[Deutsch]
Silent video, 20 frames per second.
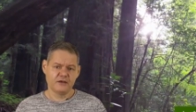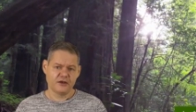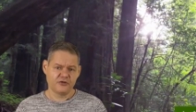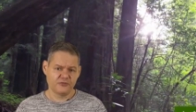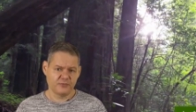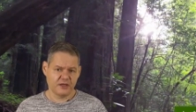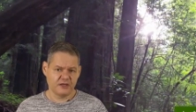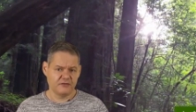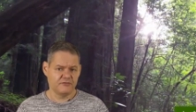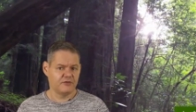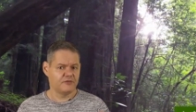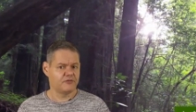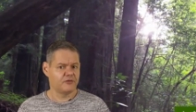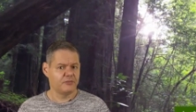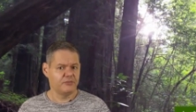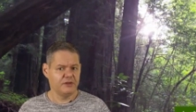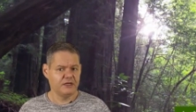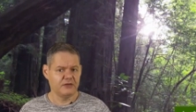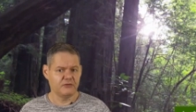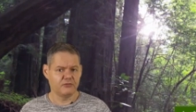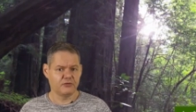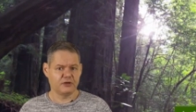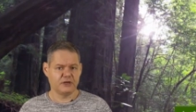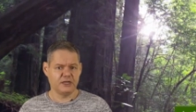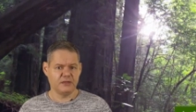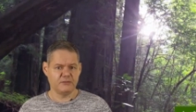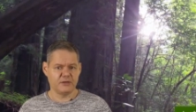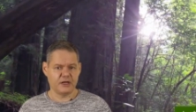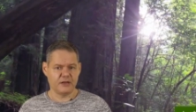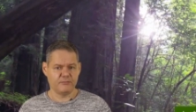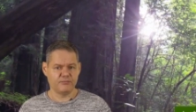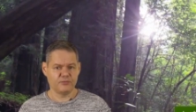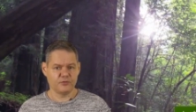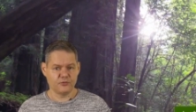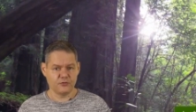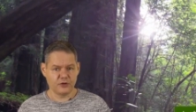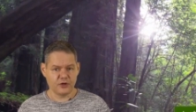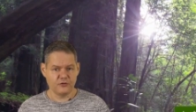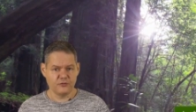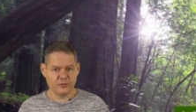dann sprechen wir von Mikroklima
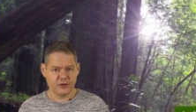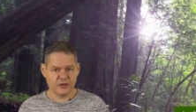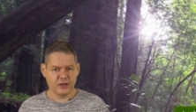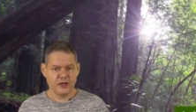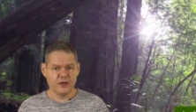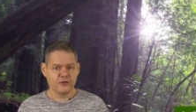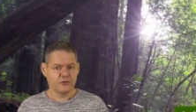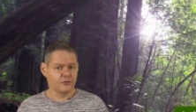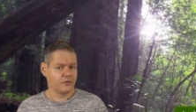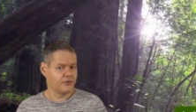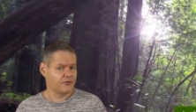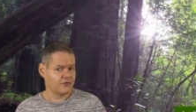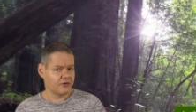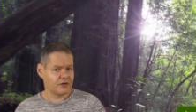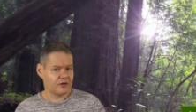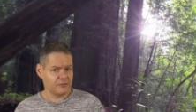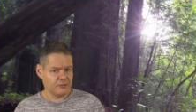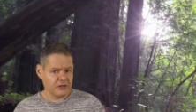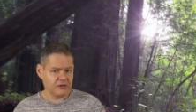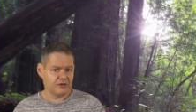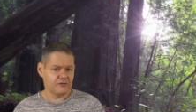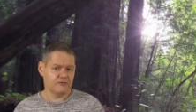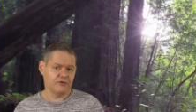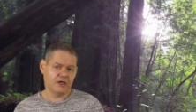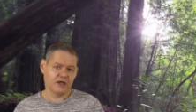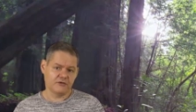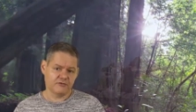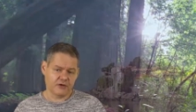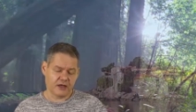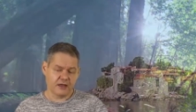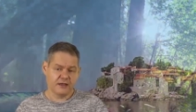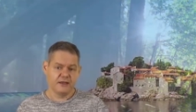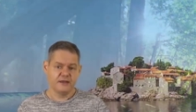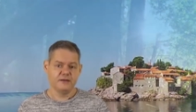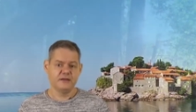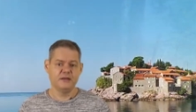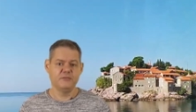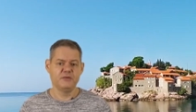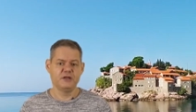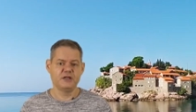oder über größere Gebiete wie etwa
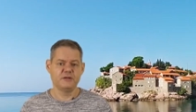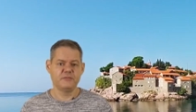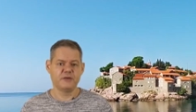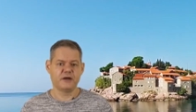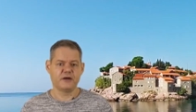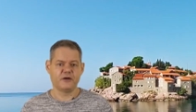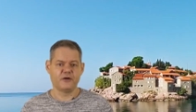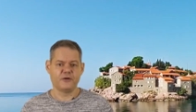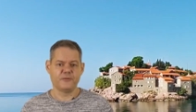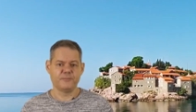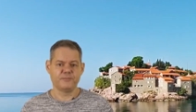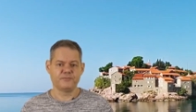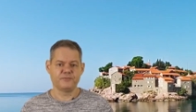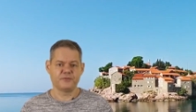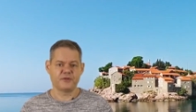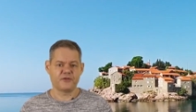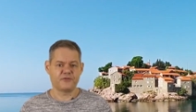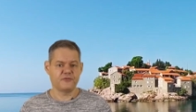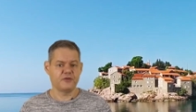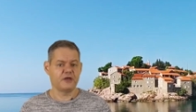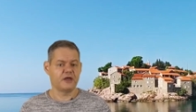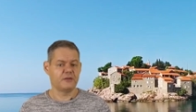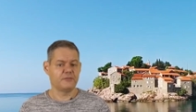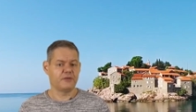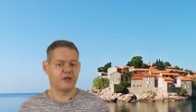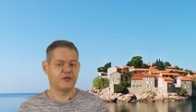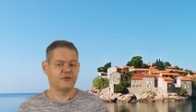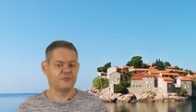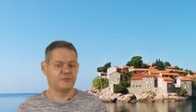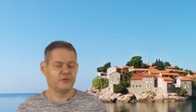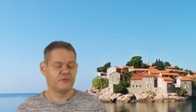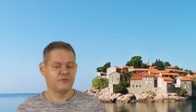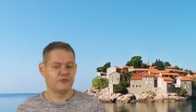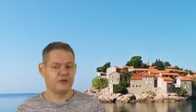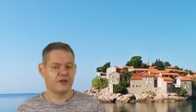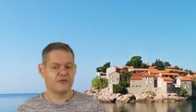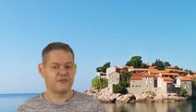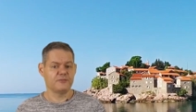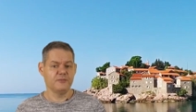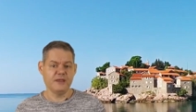den Mittelmeerraum. Das wäre ein Beispiel
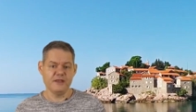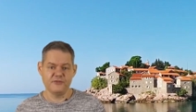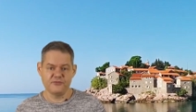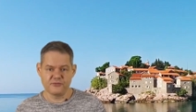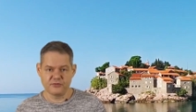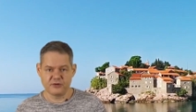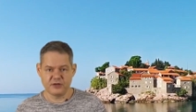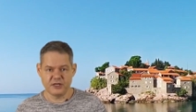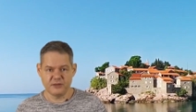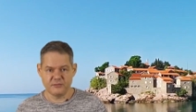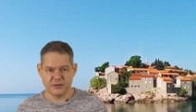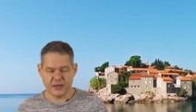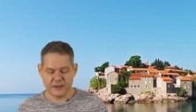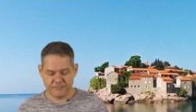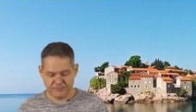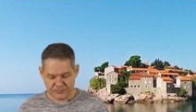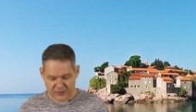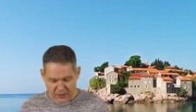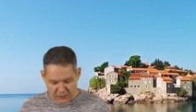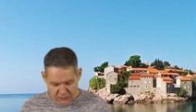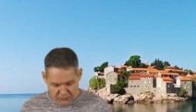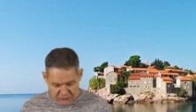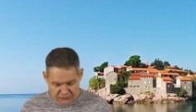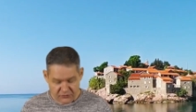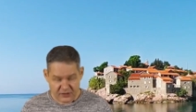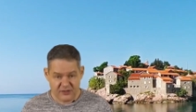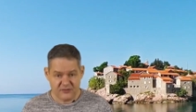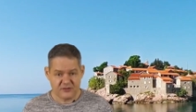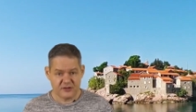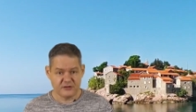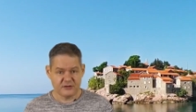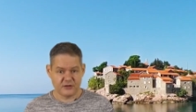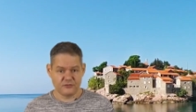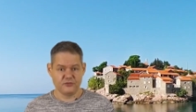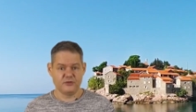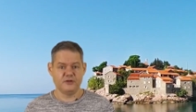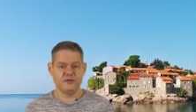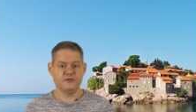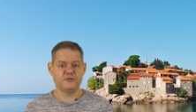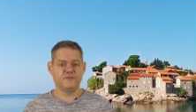für das Mesoklima und schließlich
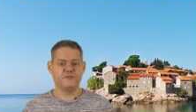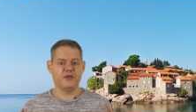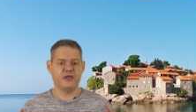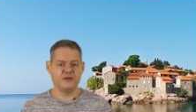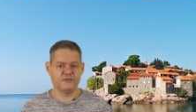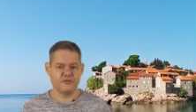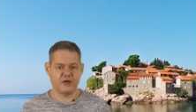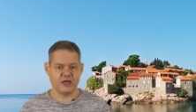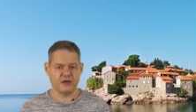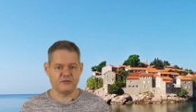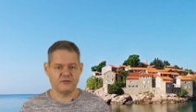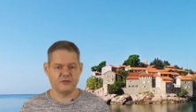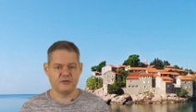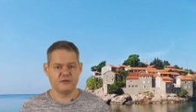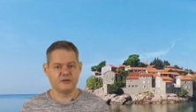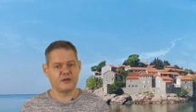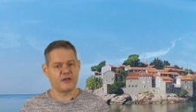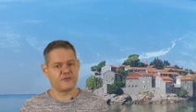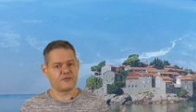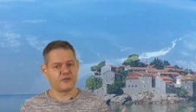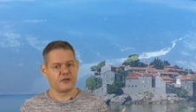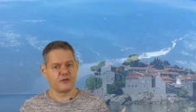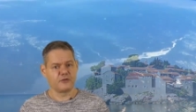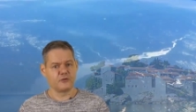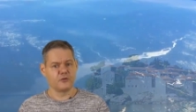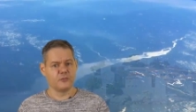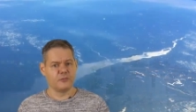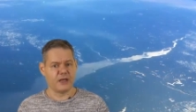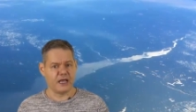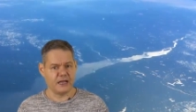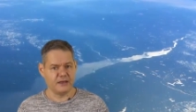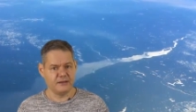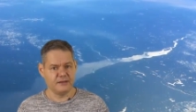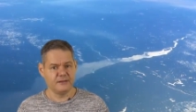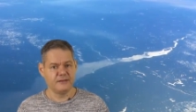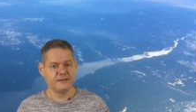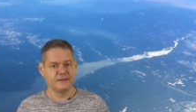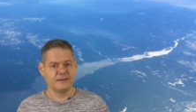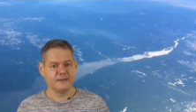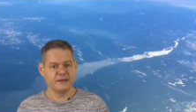natürlich weltweit das
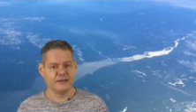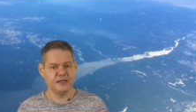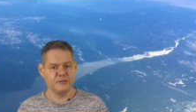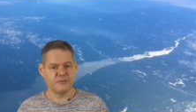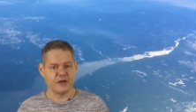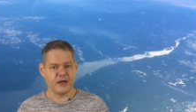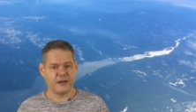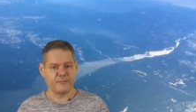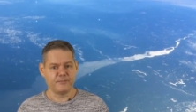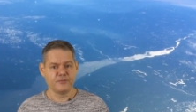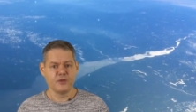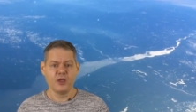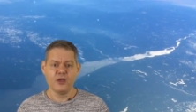globale Klima.